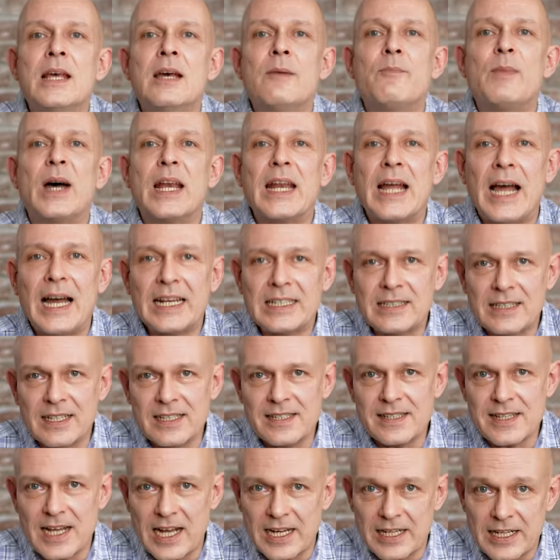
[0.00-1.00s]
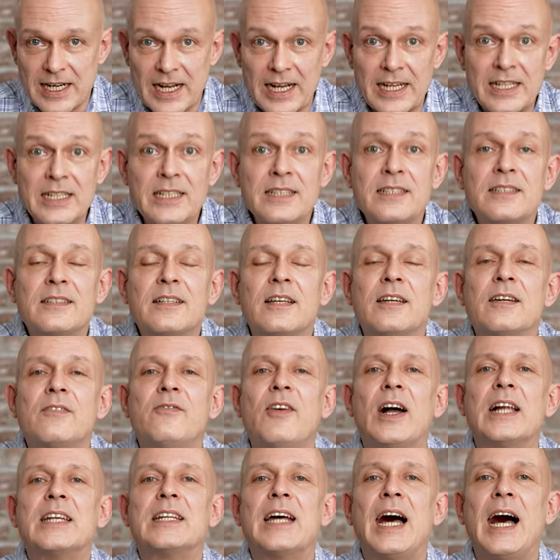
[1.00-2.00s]
Man hat das erreicht,
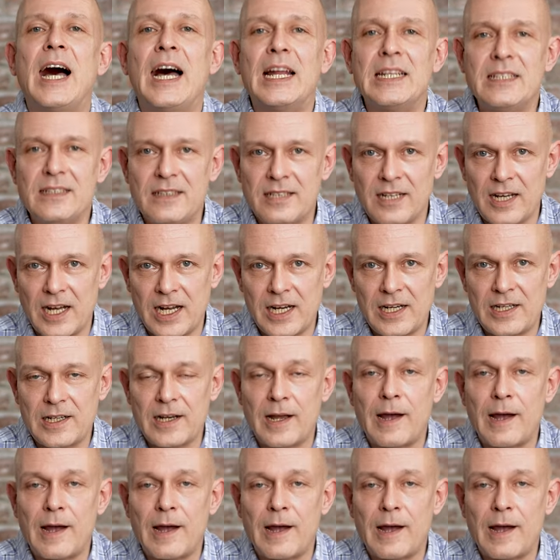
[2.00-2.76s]
weil der Anteil